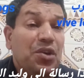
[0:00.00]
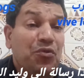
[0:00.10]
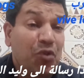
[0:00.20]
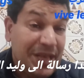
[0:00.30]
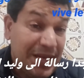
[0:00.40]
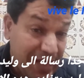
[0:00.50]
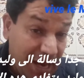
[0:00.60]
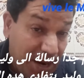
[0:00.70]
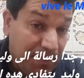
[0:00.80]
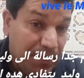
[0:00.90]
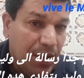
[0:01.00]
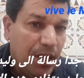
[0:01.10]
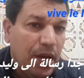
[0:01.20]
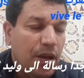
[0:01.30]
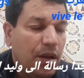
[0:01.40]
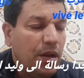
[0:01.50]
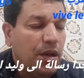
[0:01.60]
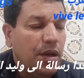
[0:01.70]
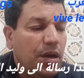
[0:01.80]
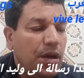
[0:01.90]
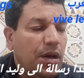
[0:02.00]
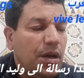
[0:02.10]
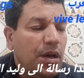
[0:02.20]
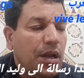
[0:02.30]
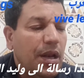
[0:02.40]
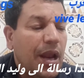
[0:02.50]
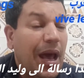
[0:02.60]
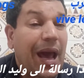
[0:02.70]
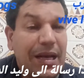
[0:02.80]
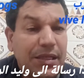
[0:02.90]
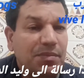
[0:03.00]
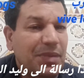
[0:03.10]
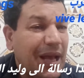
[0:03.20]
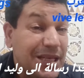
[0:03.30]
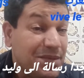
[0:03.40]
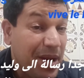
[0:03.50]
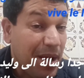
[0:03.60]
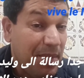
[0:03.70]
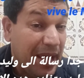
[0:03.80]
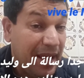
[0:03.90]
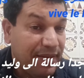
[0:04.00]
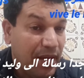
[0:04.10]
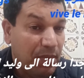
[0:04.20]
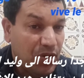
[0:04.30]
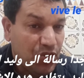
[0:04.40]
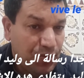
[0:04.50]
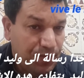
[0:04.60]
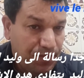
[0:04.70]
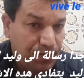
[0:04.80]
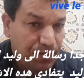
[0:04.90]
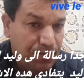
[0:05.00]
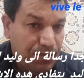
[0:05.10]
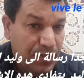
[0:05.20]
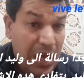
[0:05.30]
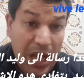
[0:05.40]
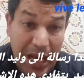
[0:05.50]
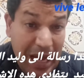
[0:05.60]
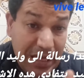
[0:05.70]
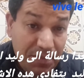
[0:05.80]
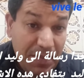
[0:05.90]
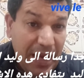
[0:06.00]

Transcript: فوا تحترم آه، الخصم الخصم راه ما كيحترمكش الخصم ما